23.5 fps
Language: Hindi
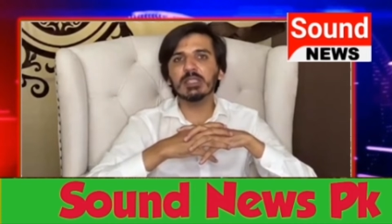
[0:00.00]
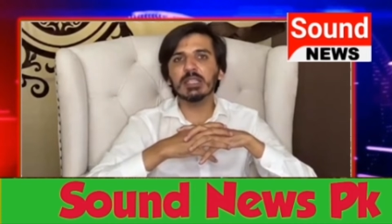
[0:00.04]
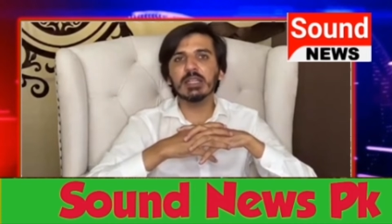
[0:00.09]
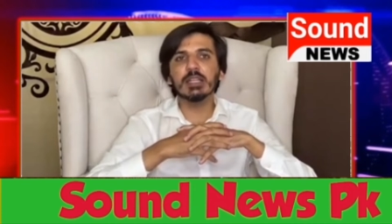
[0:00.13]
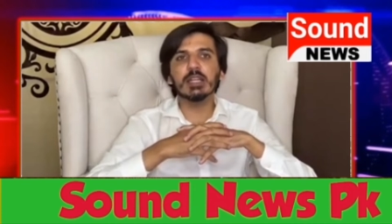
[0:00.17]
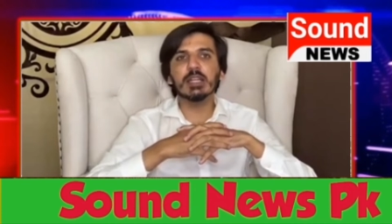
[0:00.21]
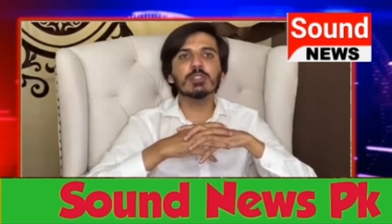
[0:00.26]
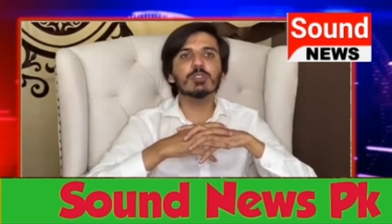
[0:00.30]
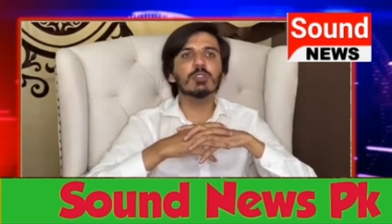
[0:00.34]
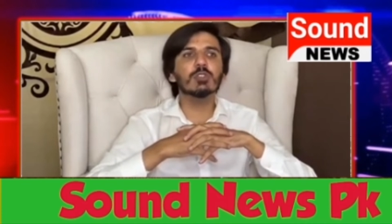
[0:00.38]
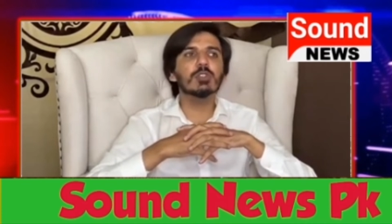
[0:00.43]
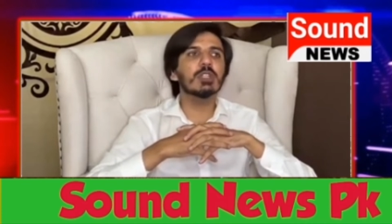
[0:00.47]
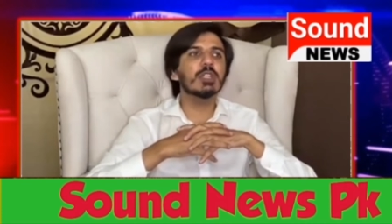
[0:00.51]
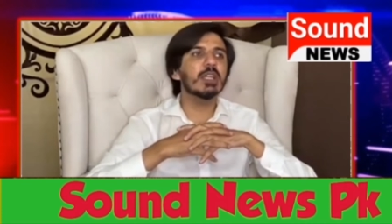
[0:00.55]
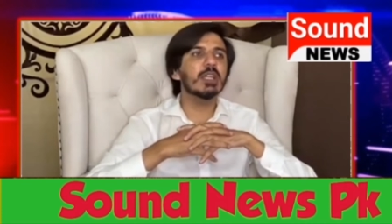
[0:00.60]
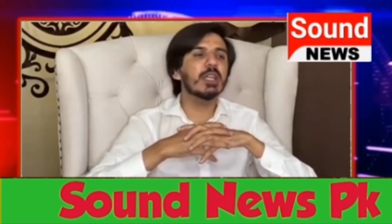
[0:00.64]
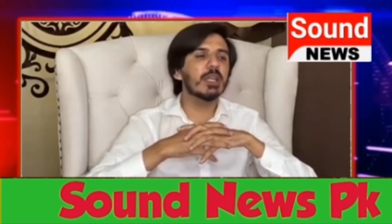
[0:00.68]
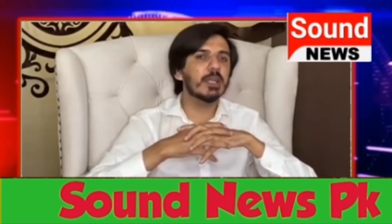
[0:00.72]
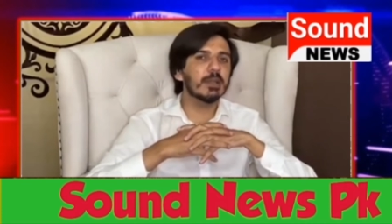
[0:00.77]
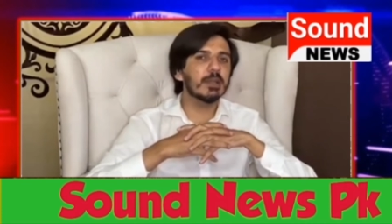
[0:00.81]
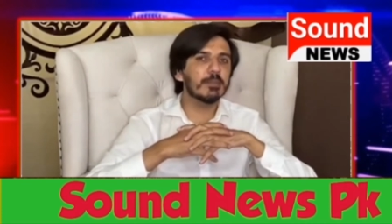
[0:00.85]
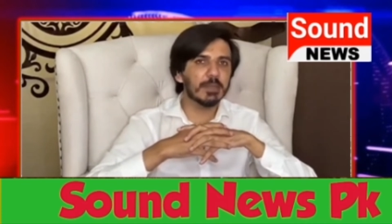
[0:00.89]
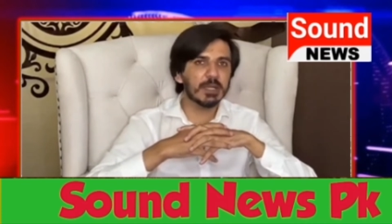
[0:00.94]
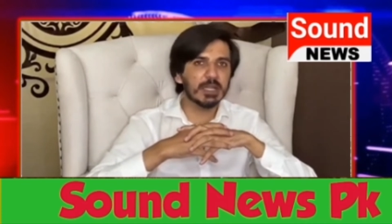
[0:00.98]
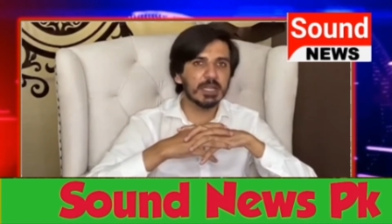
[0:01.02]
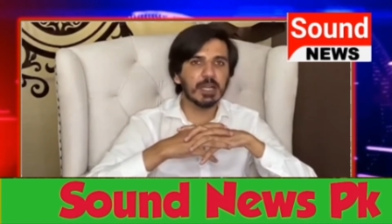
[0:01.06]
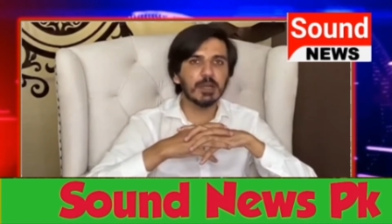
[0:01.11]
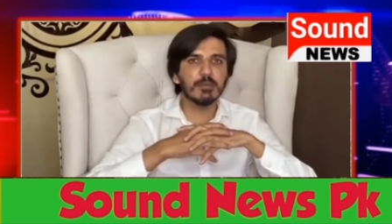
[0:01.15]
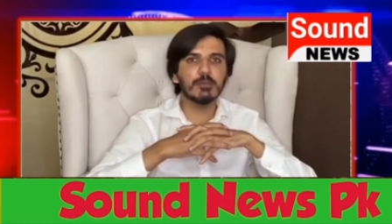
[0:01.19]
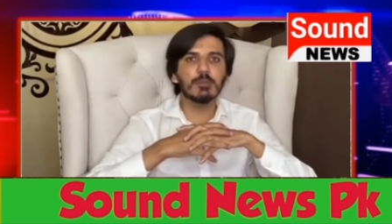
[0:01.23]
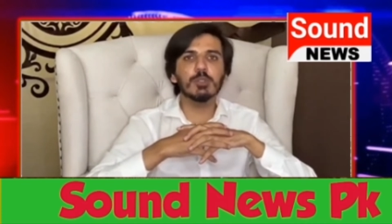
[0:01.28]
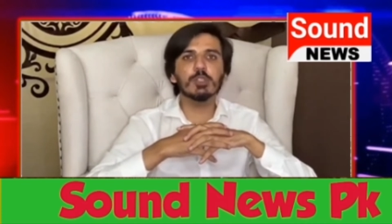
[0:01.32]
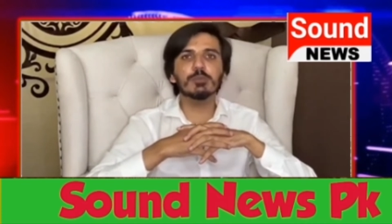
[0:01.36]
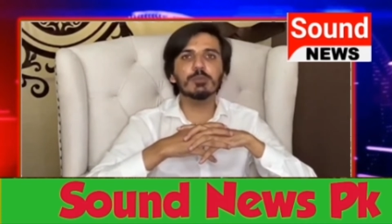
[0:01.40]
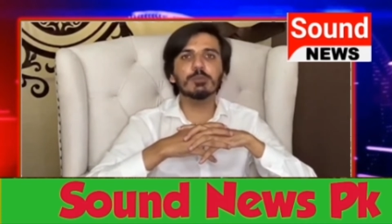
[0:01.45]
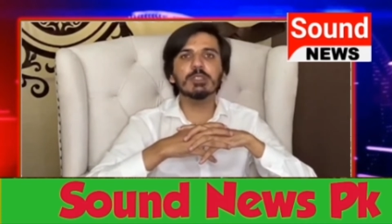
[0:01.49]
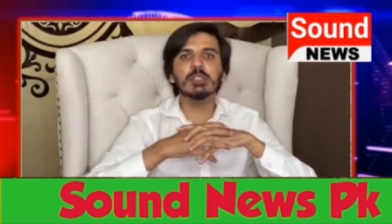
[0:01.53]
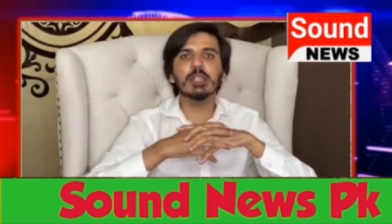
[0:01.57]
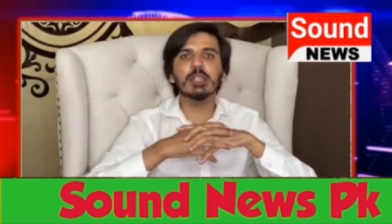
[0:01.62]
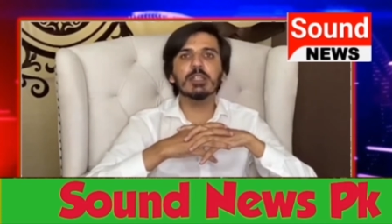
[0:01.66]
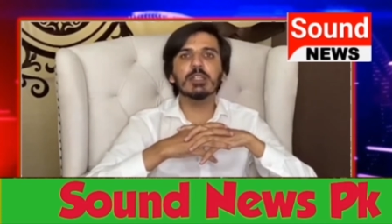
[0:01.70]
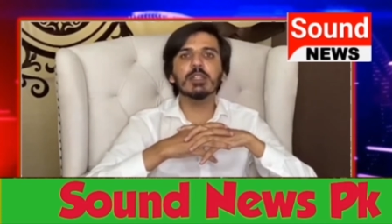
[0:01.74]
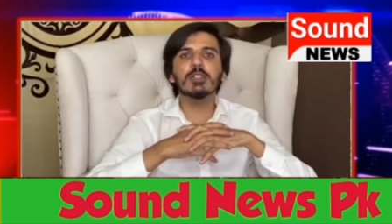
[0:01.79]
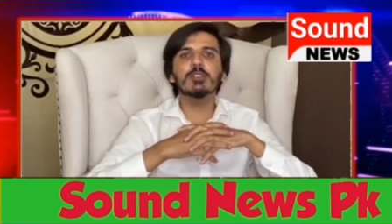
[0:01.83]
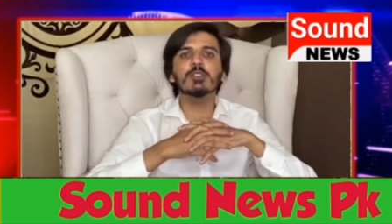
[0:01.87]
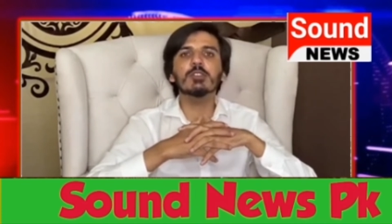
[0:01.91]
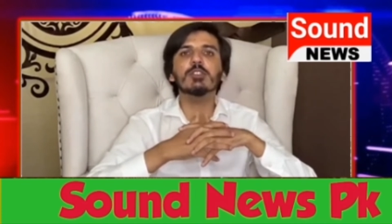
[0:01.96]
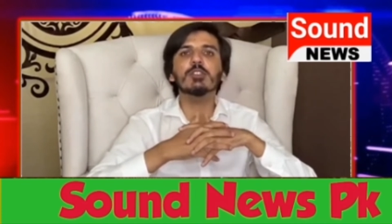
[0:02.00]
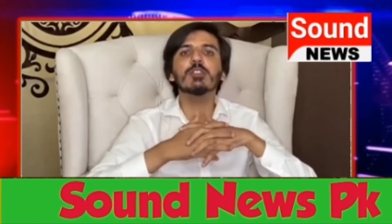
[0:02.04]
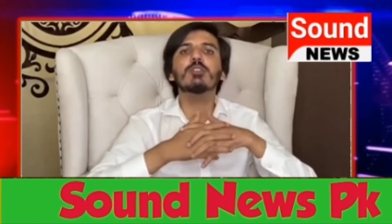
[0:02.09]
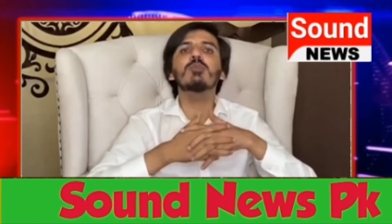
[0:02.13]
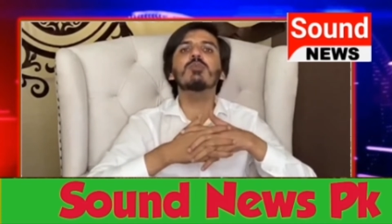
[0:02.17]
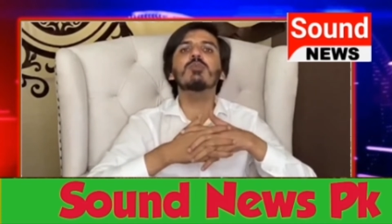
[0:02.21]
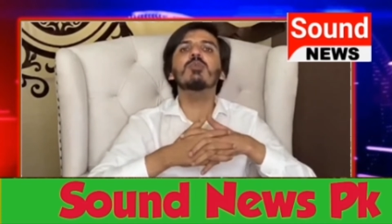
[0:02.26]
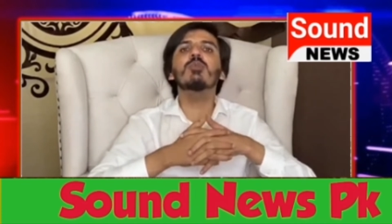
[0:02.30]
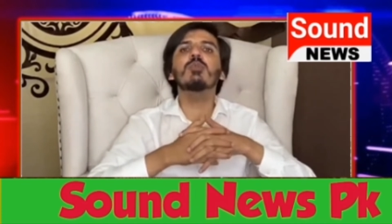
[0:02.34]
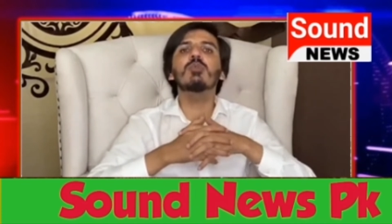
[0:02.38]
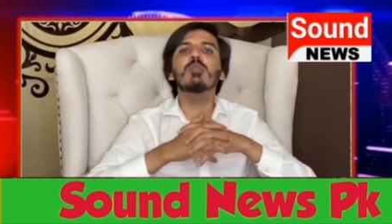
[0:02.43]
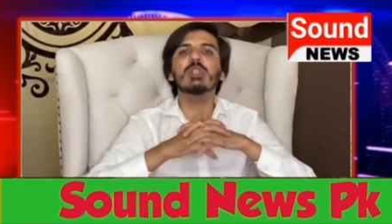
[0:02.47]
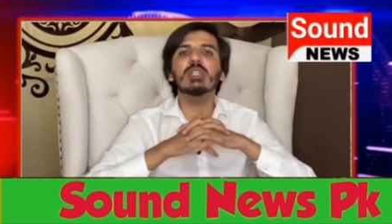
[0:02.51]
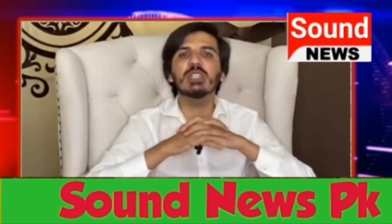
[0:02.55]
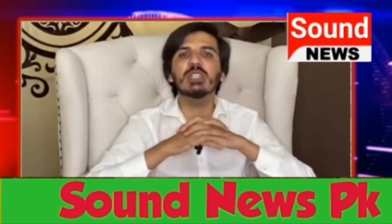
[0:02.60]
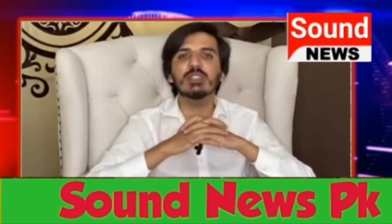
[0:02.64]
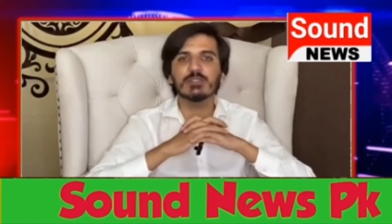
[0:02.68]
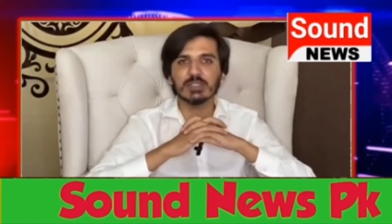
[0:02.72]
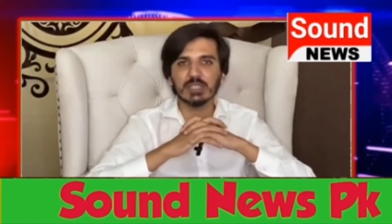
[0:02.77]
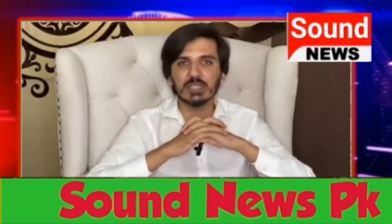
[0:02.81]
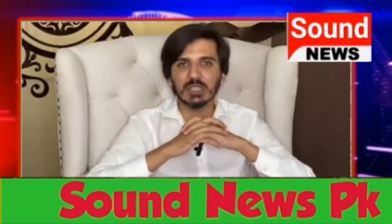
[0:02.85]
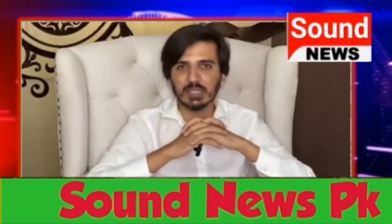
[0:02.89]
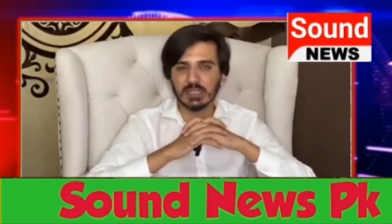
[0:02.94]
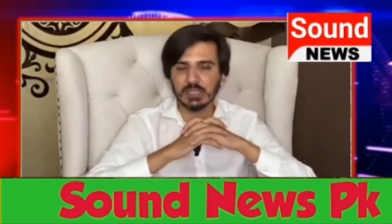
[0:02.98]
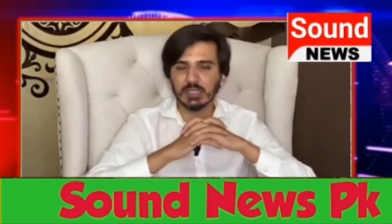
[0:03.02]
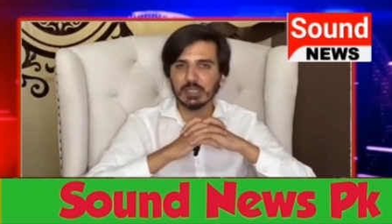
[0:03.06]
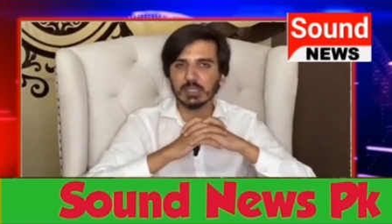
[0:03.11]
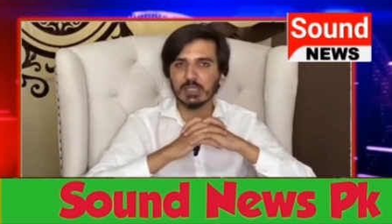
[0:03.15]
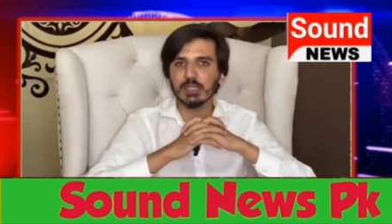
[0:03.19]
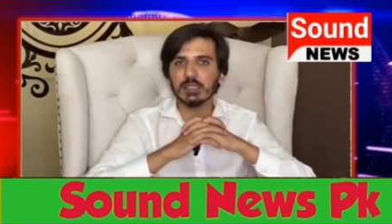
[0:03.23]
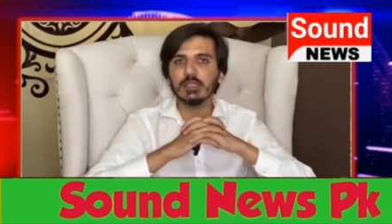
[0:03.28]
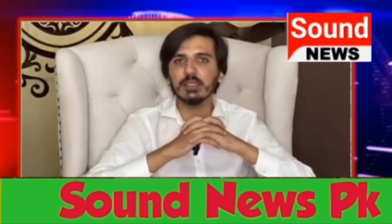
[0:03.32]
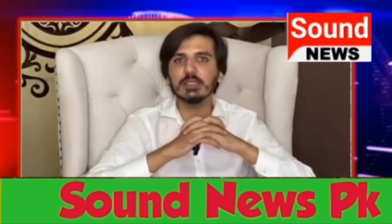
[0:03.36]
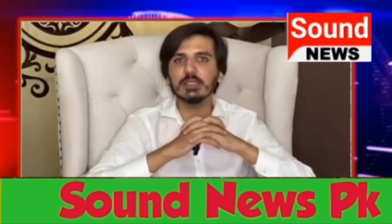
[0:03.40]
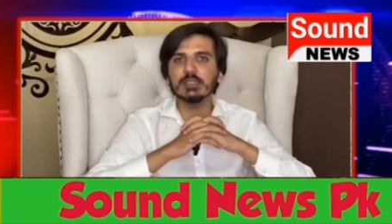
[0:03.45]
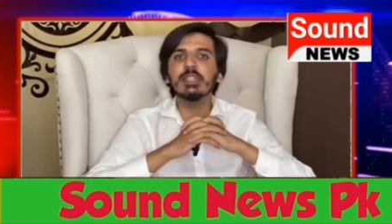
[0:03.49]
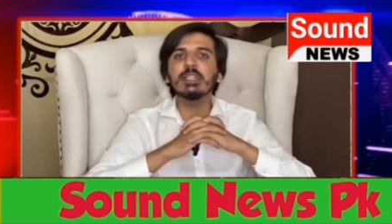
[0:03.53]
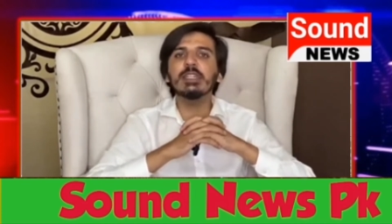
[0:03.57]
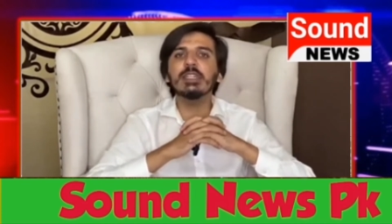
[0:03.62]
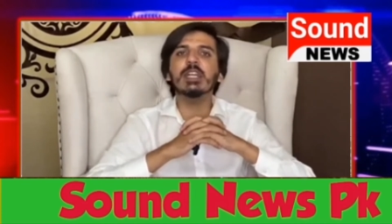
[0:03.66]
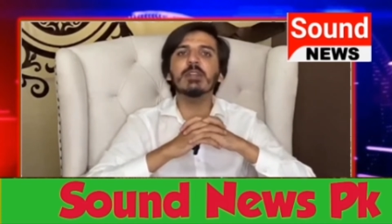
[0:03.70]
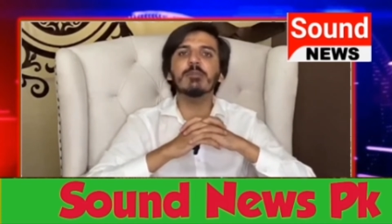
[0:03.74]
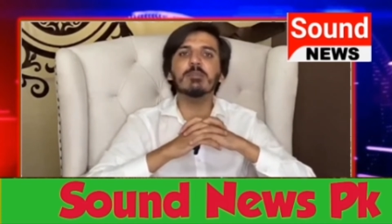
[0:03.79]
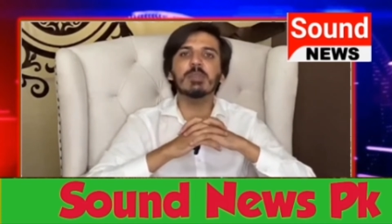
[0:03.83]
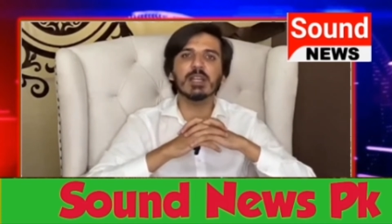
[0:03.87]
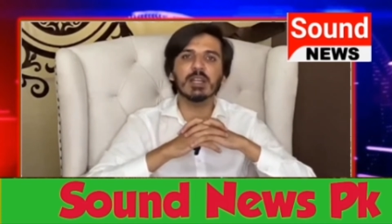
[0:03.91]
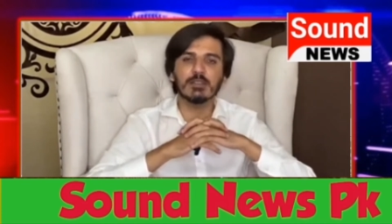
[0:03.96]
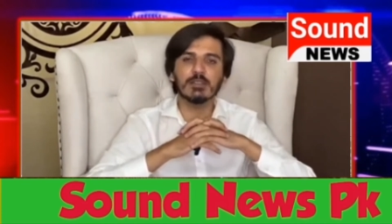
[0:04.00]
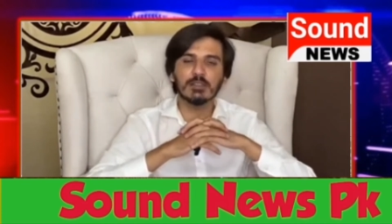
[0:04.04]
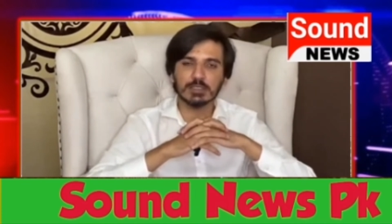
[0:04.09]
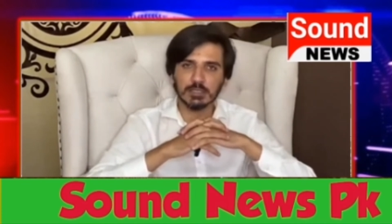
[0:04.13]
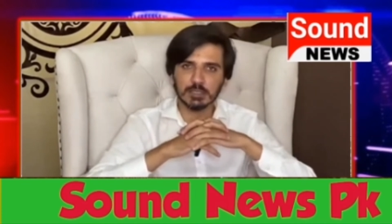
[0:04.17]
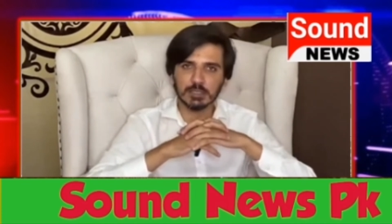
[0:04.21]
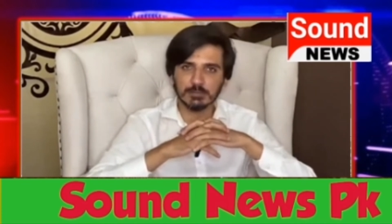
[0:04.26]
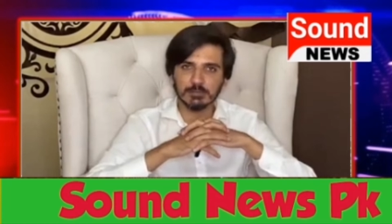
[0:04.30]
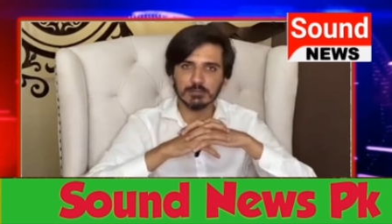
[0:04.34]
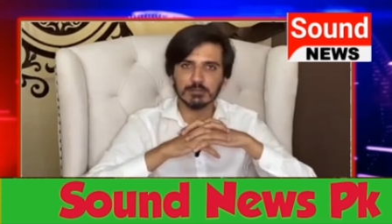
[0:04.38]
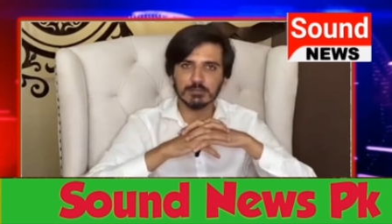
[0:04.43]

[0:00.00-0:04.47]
तैनात होते हैं पंजाब पुलिस भी तैनात होती है तो उनको कोई गिरफ़्तार ना कर ले ये डर पड़ा हुआ था